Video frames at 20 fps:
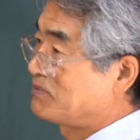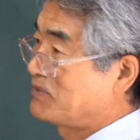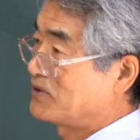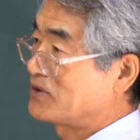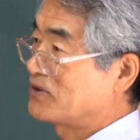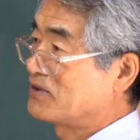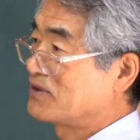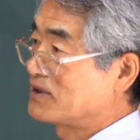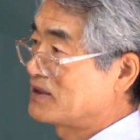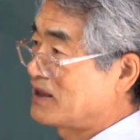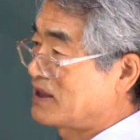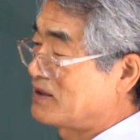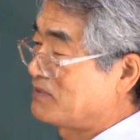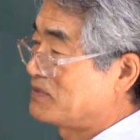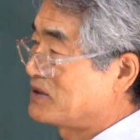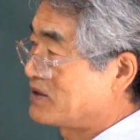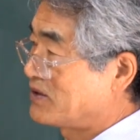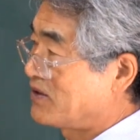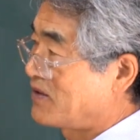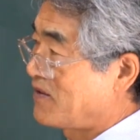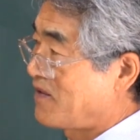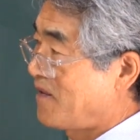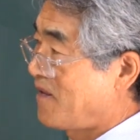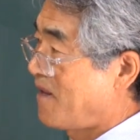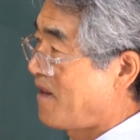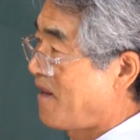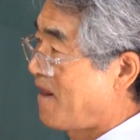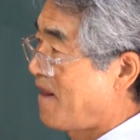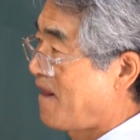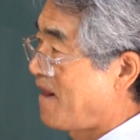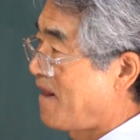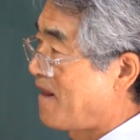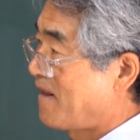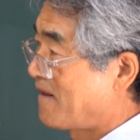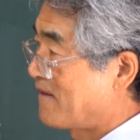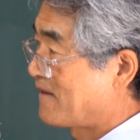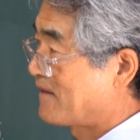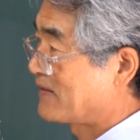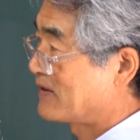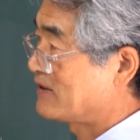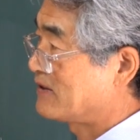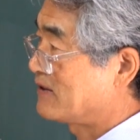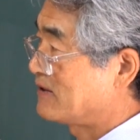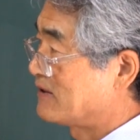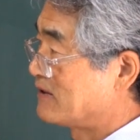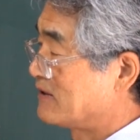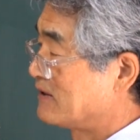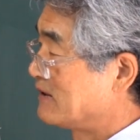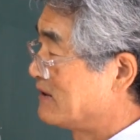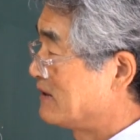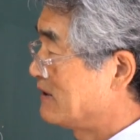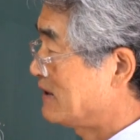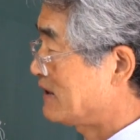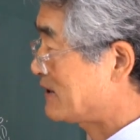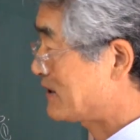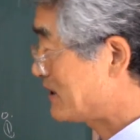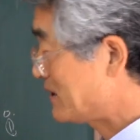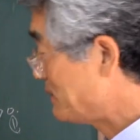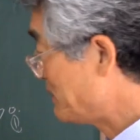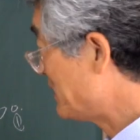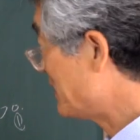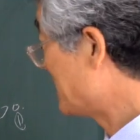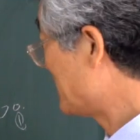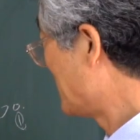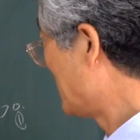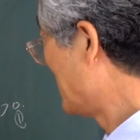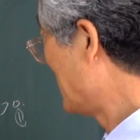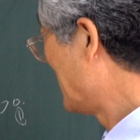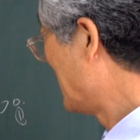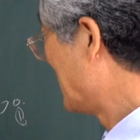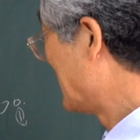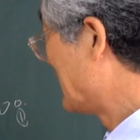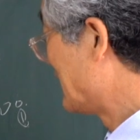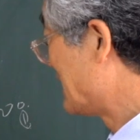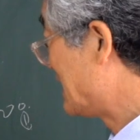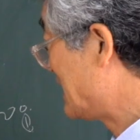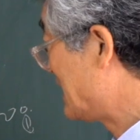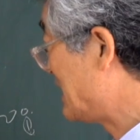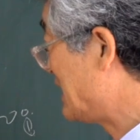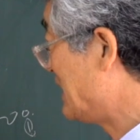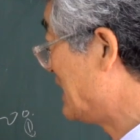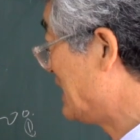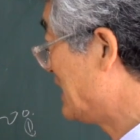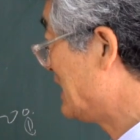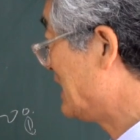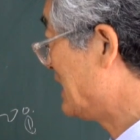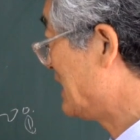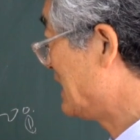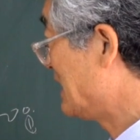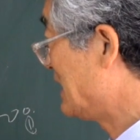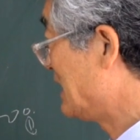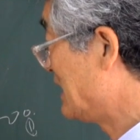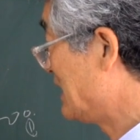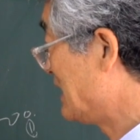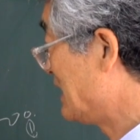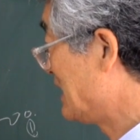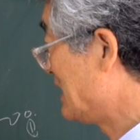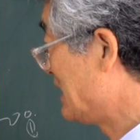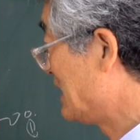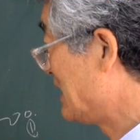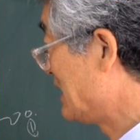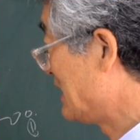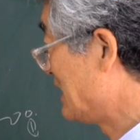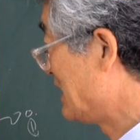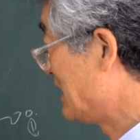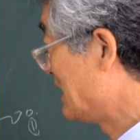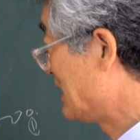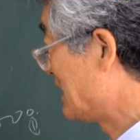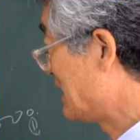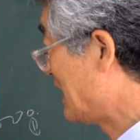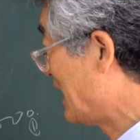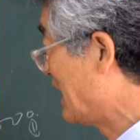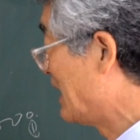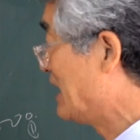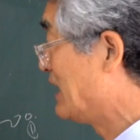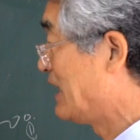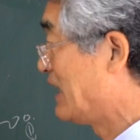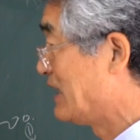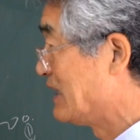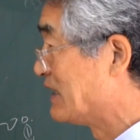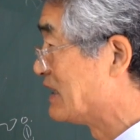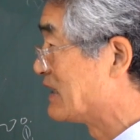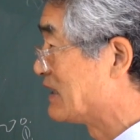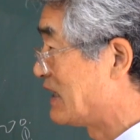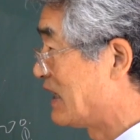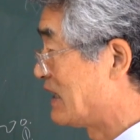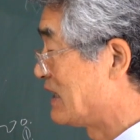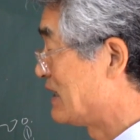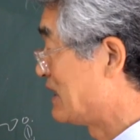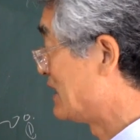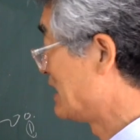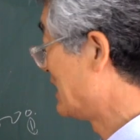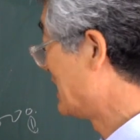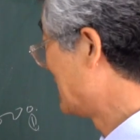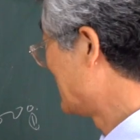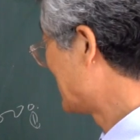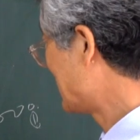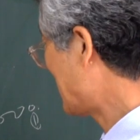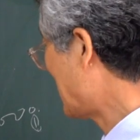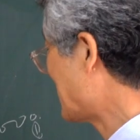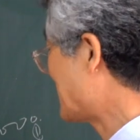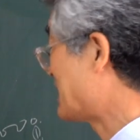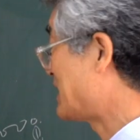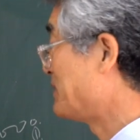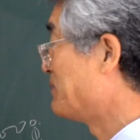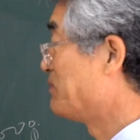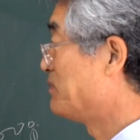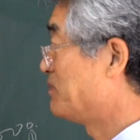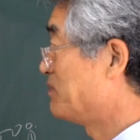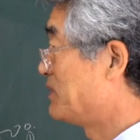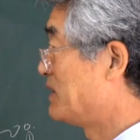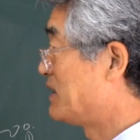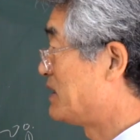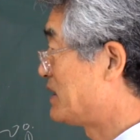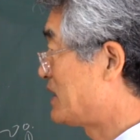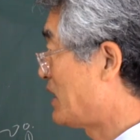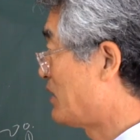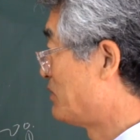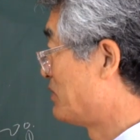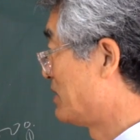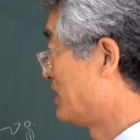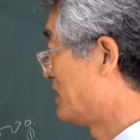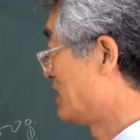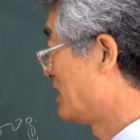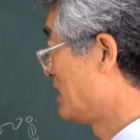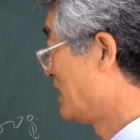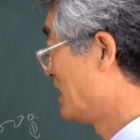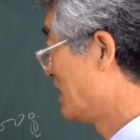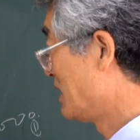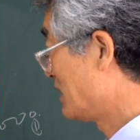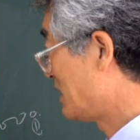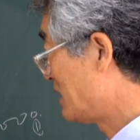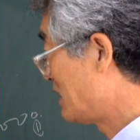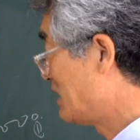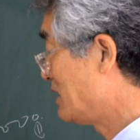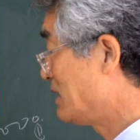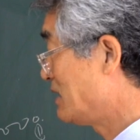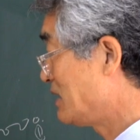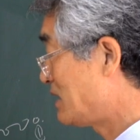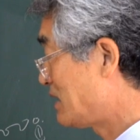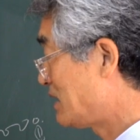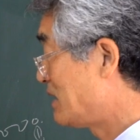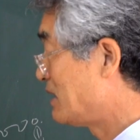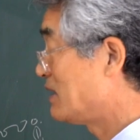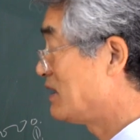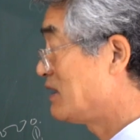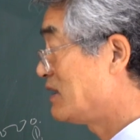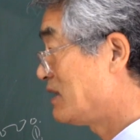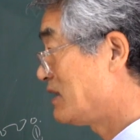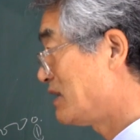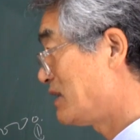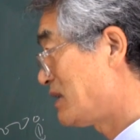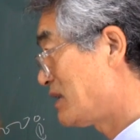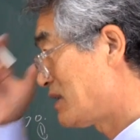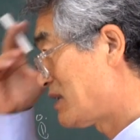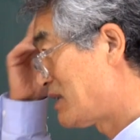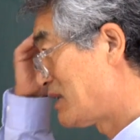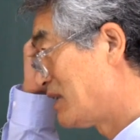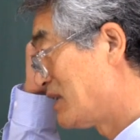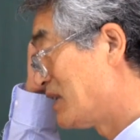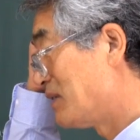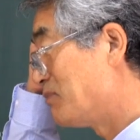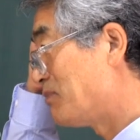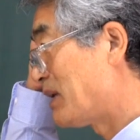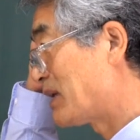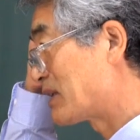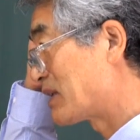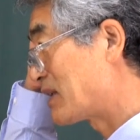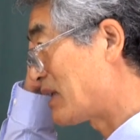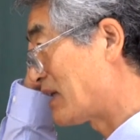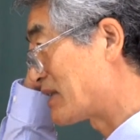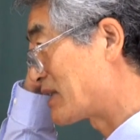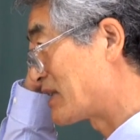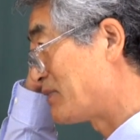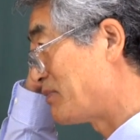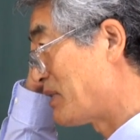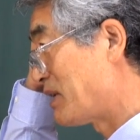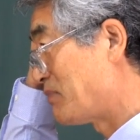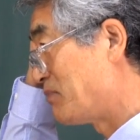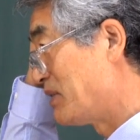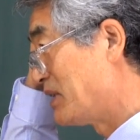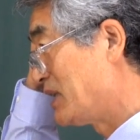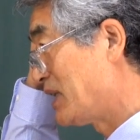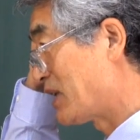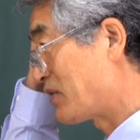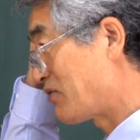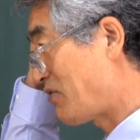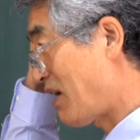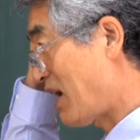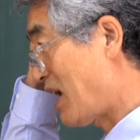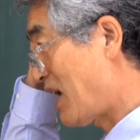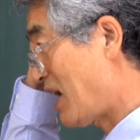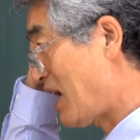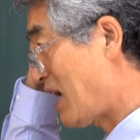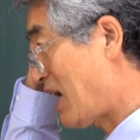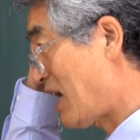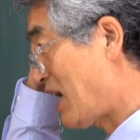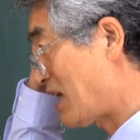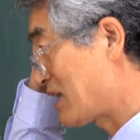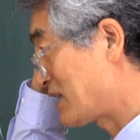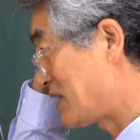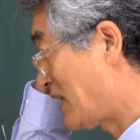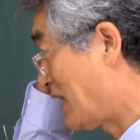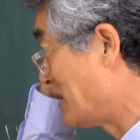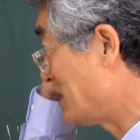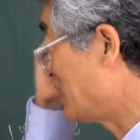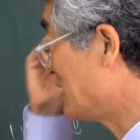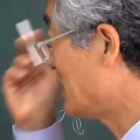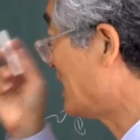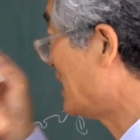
모르는 사람이죠. 그죠? 어쩌면 지 개인의 영달, 사심을 채우는 그, 그, 그것만 가슴에, 머리에 꽉 차 있는